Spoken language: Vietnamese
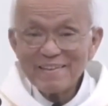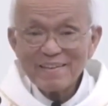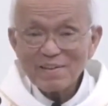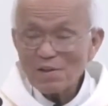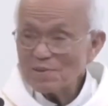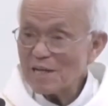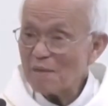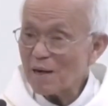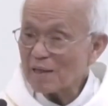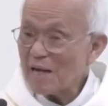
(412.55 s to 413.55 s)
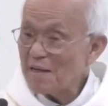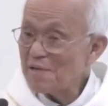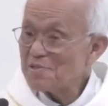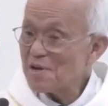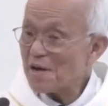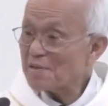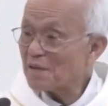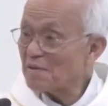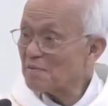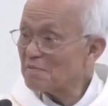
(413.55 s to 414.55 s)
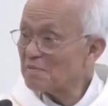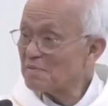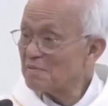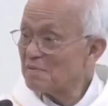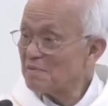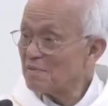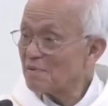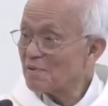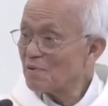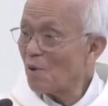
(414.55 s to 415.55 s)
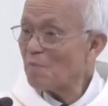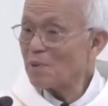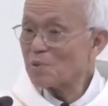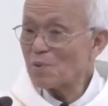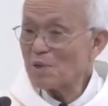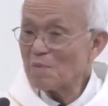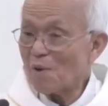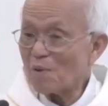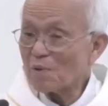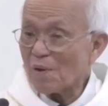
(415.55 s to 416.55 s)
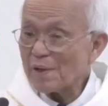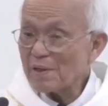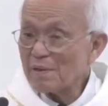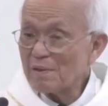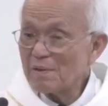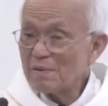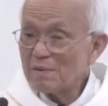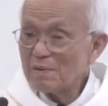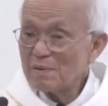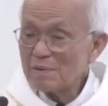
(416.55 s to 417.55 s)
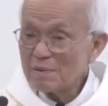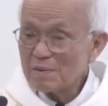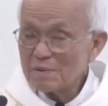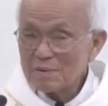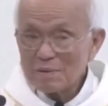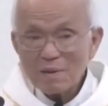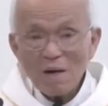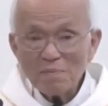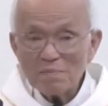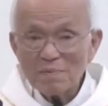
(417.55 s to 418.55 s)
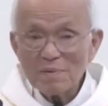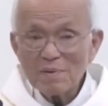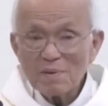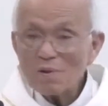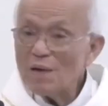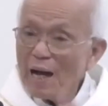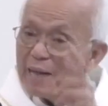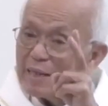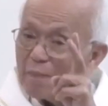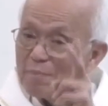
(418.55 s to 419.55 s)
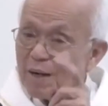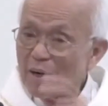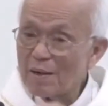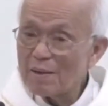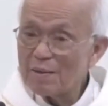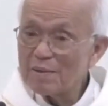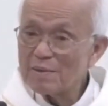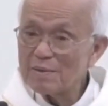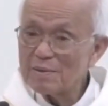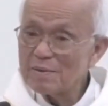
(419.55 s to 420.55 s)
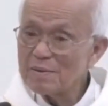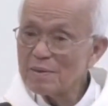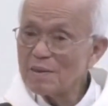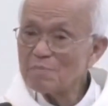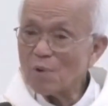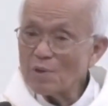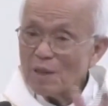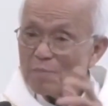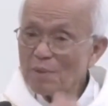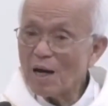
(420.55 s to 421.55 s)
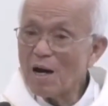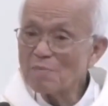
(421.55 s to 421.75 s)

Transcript: Có xa bằng đây lên Geranton không? Đố mà Chúa đi bộ nổi Không, có hai dặm mà Mỗi dặm là hơn